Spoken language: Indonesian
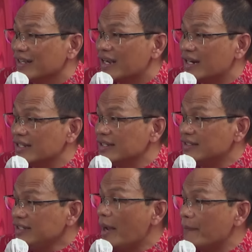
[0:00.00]
Karena
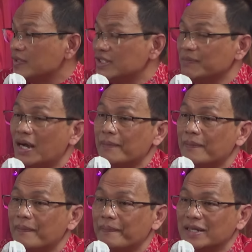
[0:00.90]
setiap
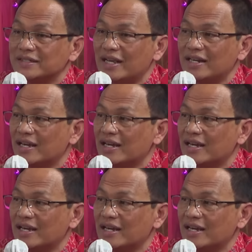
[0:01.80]
sebab pasti ada